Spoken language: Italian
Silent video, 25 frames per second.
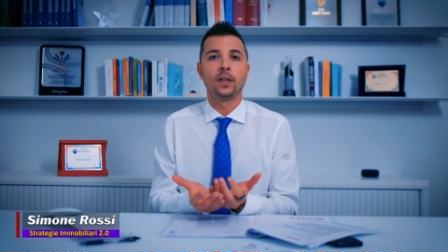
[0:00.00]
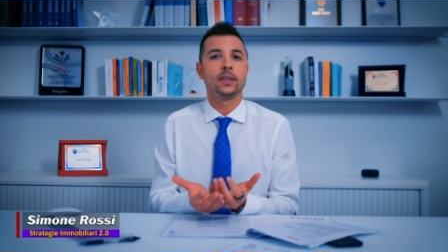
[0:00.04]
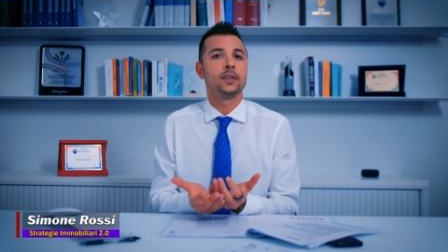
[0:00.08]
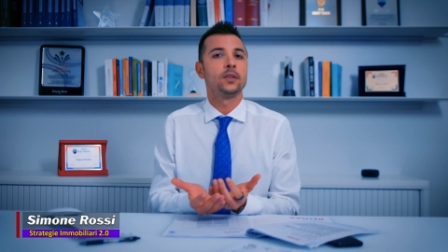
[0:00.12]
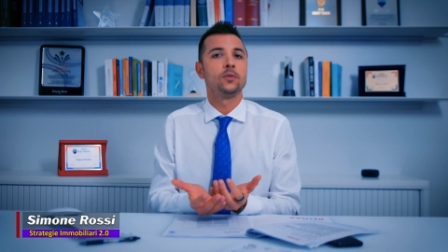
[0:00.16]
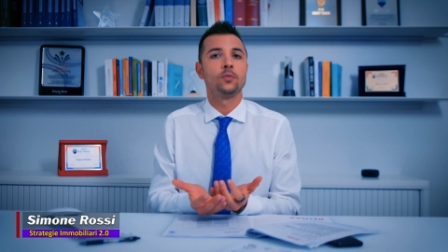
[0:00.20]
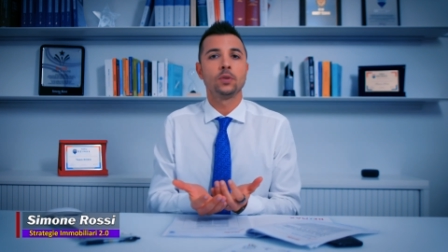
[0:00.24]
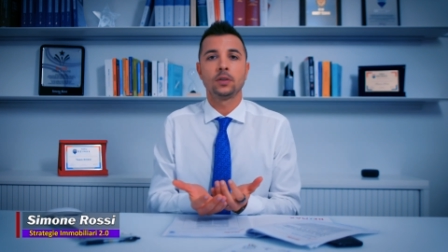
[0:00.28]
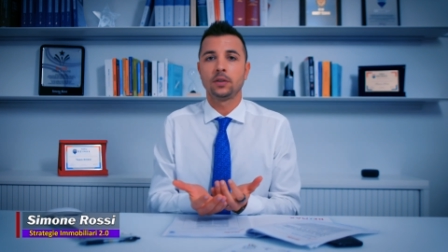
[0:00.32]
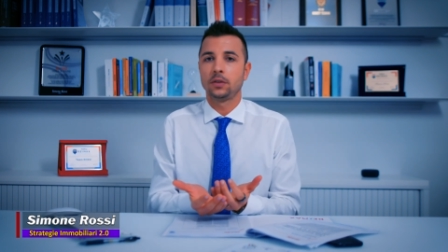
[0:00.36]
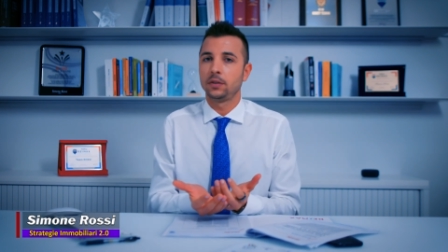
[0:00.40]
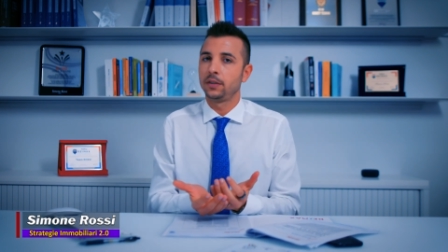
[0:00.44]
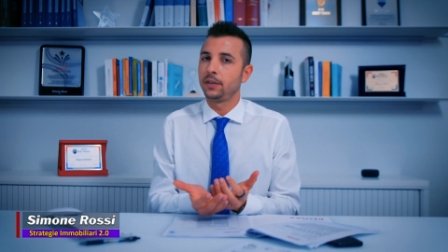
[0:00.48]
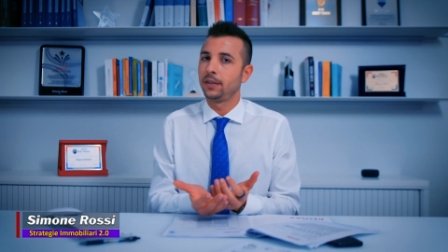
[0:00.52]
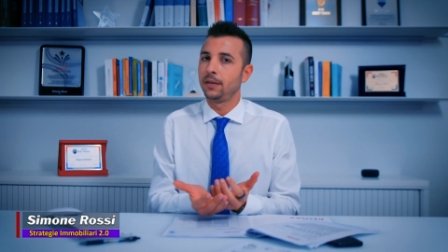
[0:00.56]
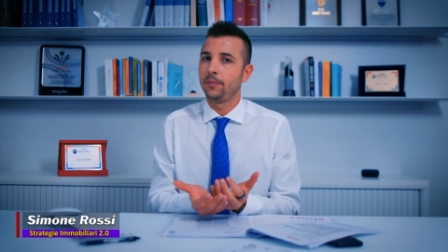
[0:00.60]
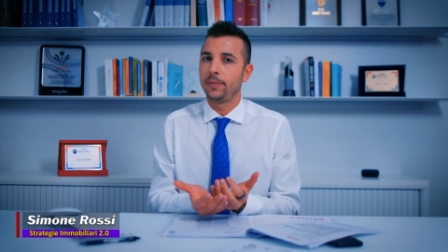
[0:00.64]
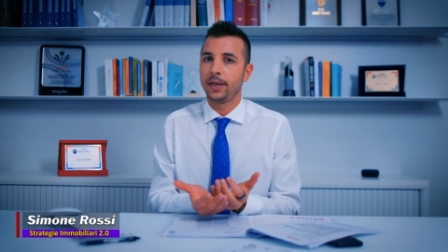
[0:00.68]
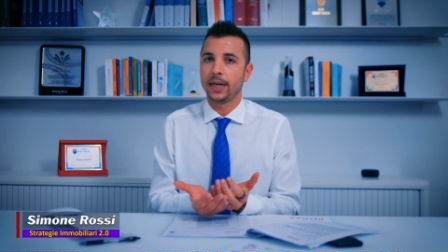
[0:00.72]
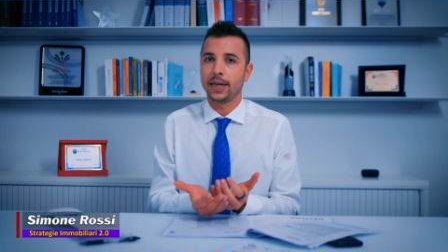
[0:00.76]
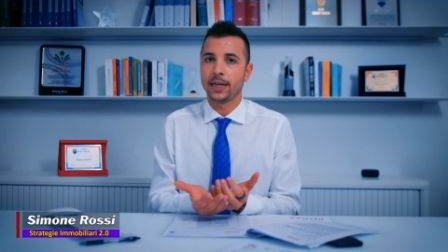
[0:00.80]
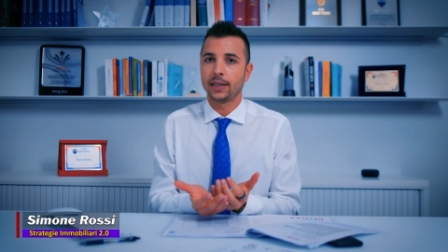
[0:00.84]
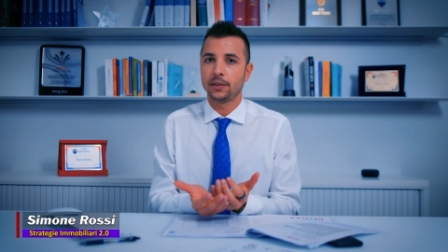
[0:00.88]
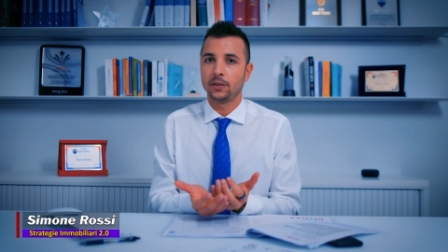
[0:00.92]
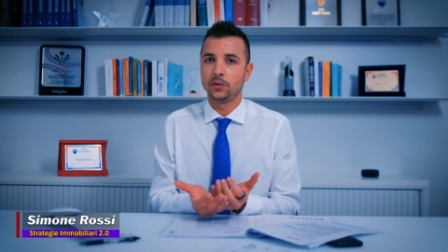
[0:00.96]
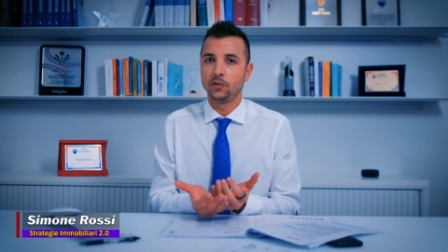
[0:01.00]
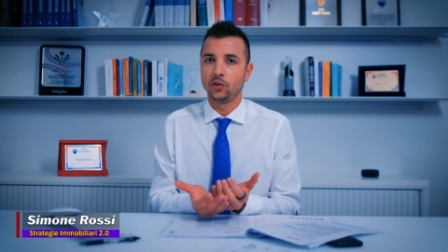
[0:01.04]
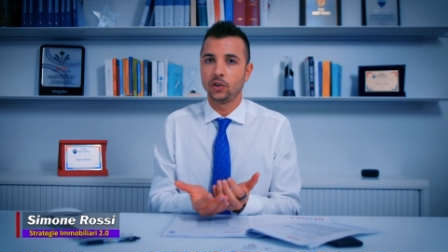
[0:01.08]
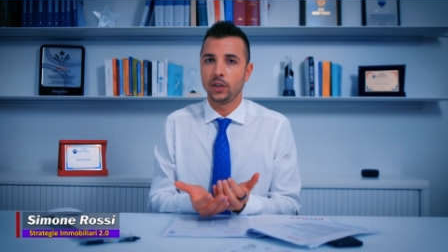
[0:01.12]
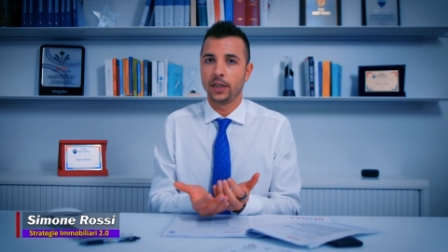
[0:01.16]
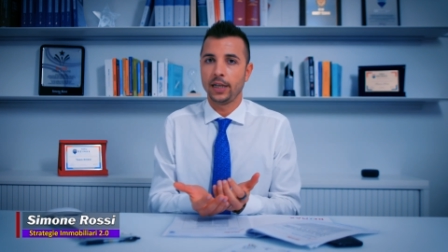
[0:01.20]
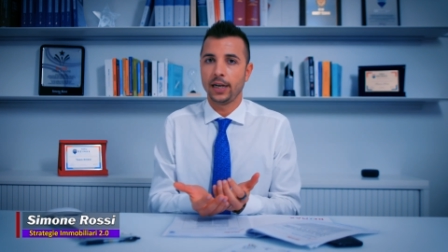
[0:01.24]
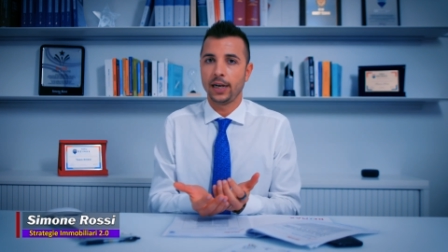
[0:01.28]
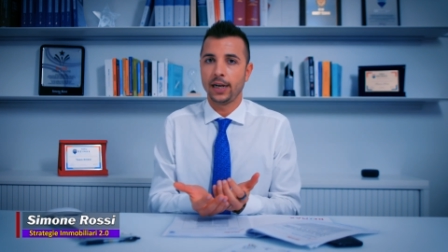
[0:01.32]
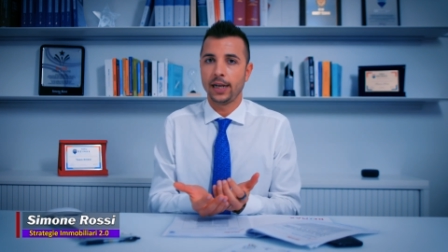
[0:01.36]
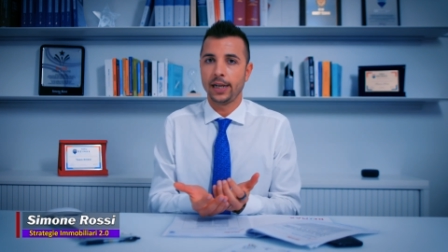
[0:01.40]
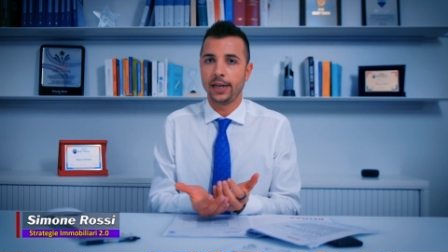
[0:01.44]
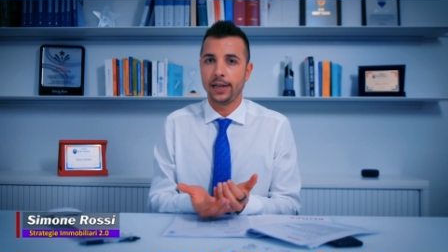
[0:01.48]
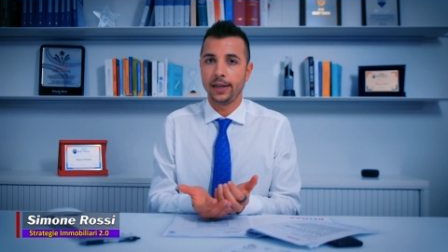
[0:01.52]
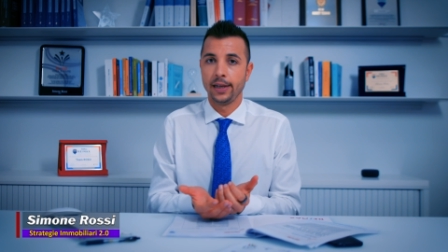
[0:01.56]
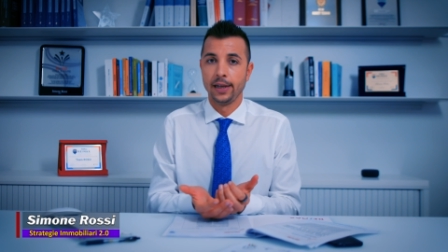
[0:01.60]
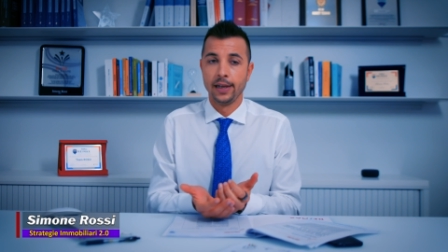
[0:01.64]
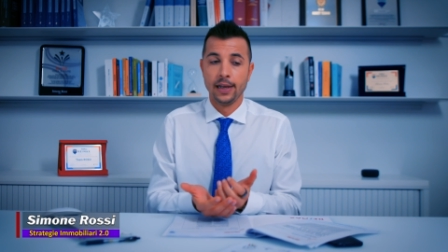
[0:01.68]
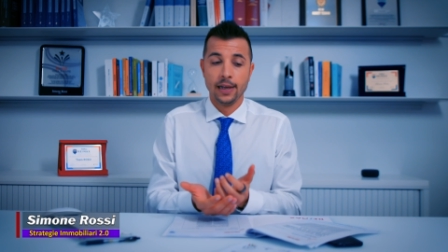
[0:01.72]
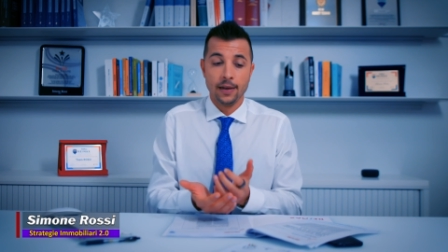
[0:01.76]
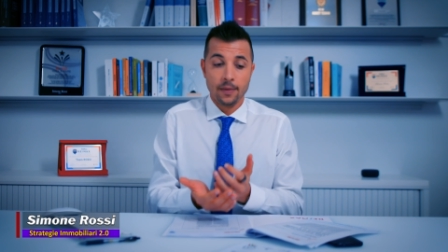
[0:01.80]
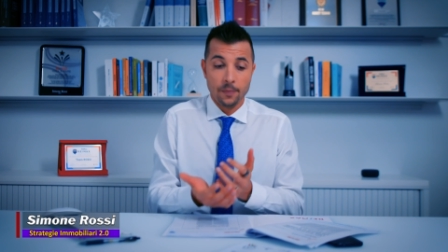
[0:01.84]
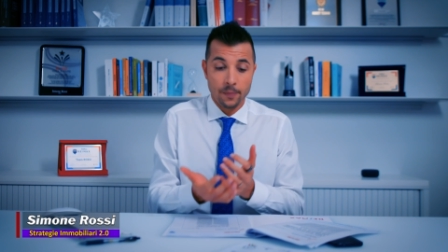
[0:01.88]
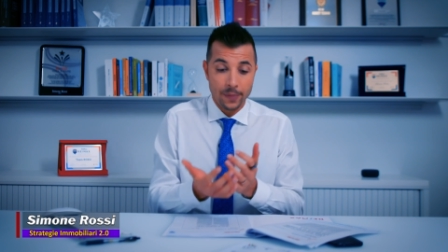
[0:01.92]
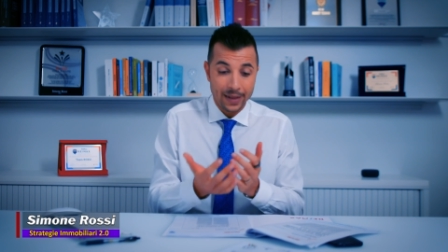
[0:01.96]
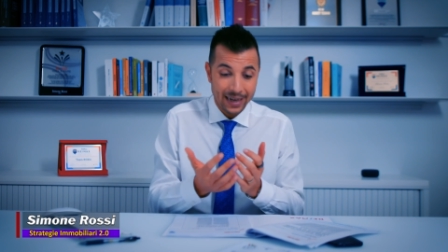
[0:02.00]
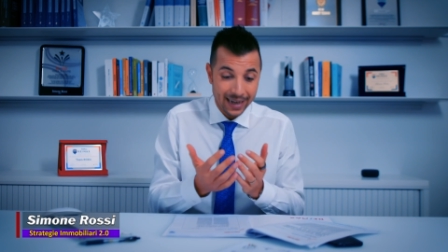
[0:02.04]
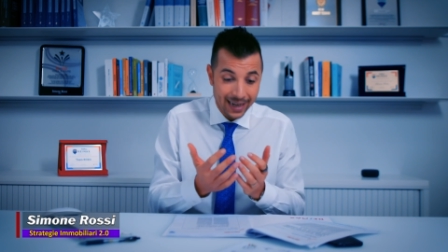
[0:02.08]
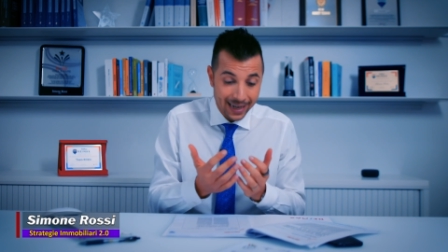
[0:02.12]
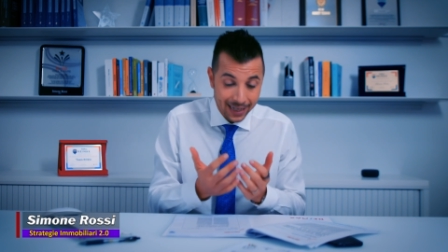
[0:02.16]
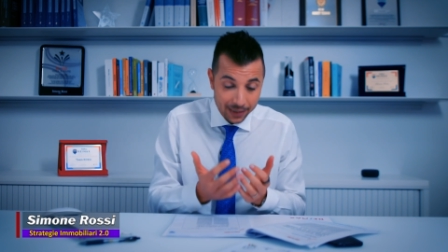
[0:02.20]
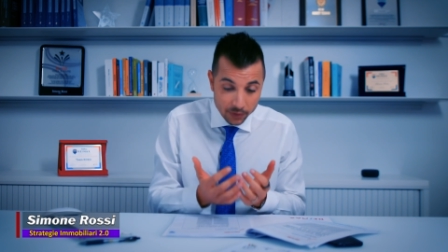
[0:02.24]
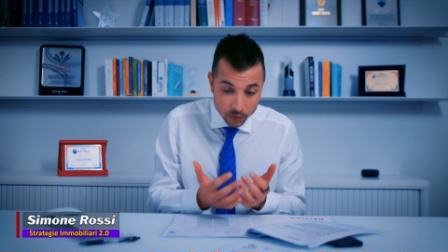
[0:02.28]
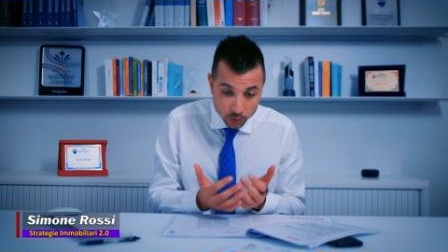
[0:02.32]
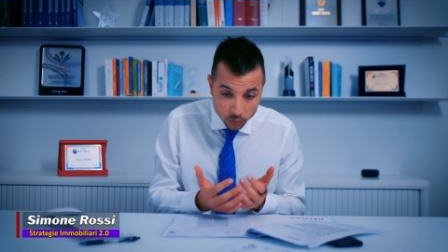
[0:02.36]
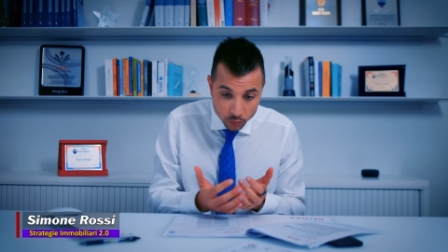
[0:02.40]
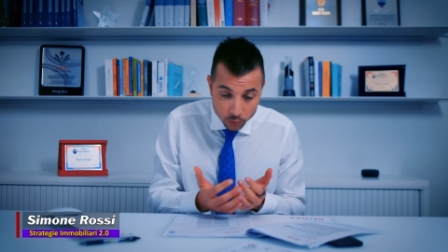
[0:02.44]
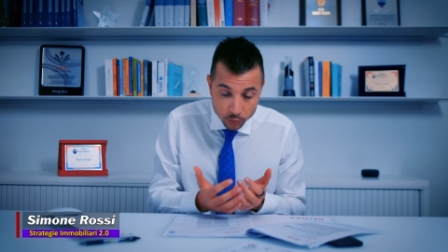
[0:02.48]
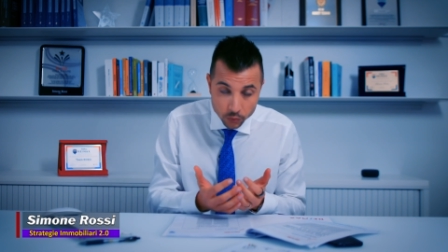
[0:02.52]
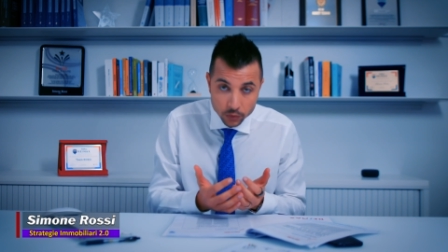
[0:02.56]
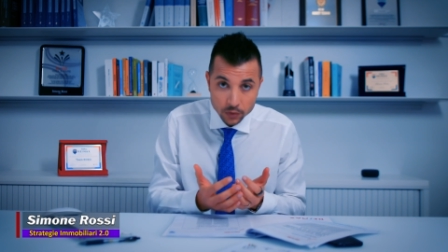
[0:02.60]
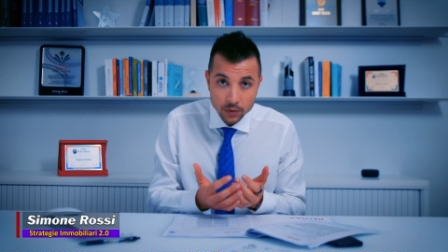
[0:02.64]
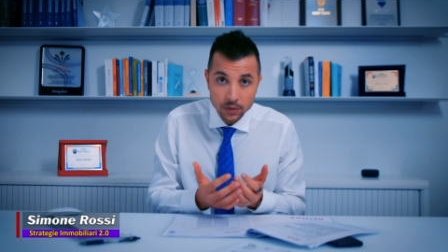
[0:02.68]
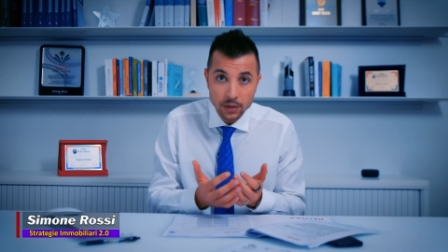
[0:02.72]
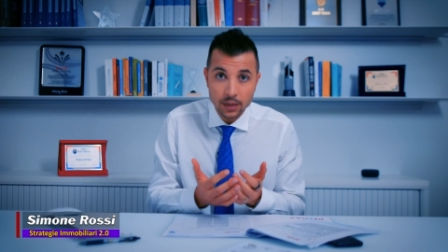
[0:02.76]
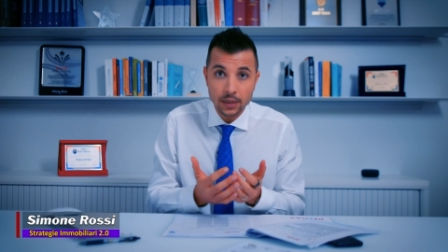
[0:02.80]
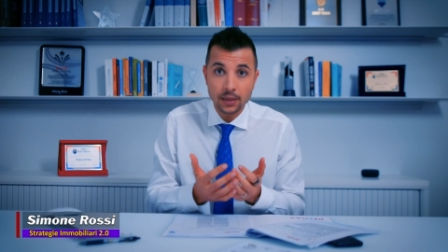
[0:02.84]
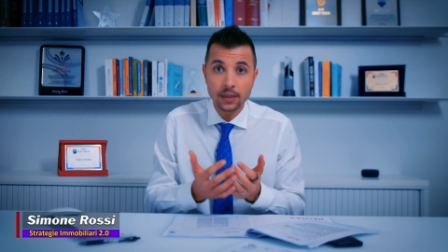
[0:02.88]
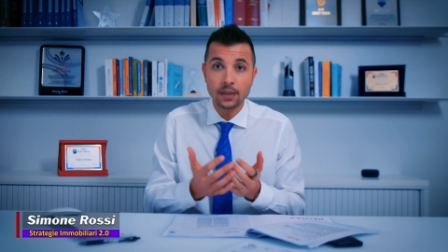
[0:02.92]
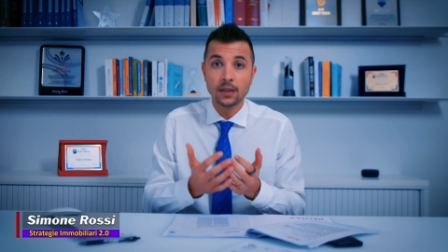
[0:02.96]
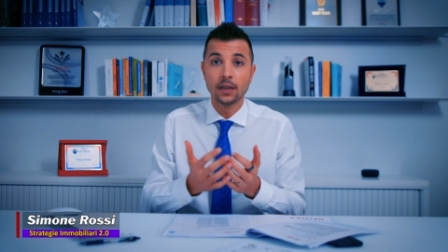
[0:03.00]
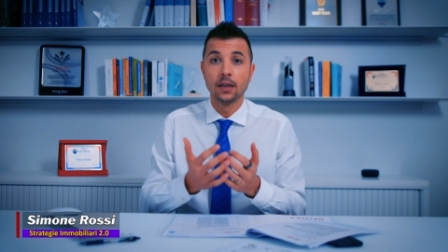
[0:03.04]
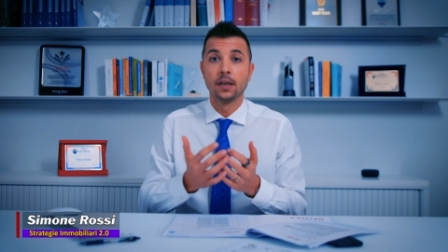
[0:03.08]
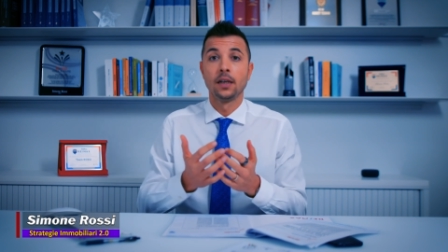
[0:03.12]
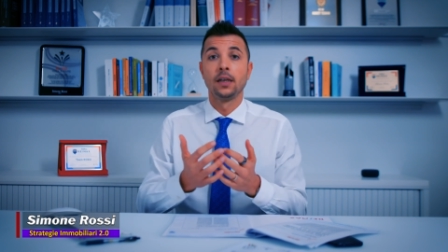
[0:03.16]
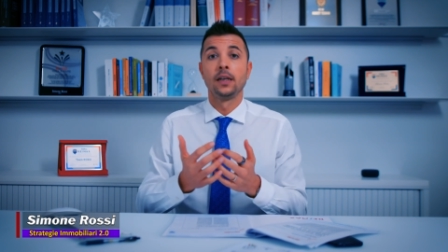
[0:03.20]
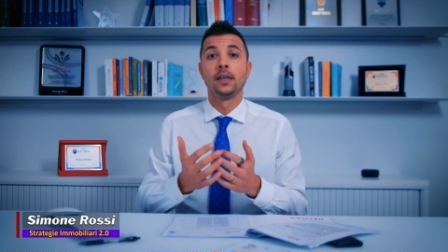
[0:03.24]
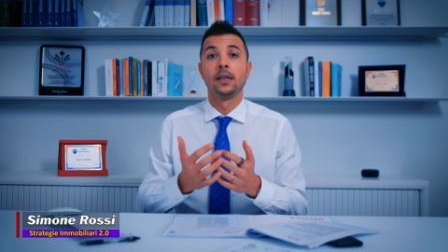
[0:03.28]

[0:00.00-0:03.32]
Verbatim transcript: la situazione del mercato in generale, perché tutti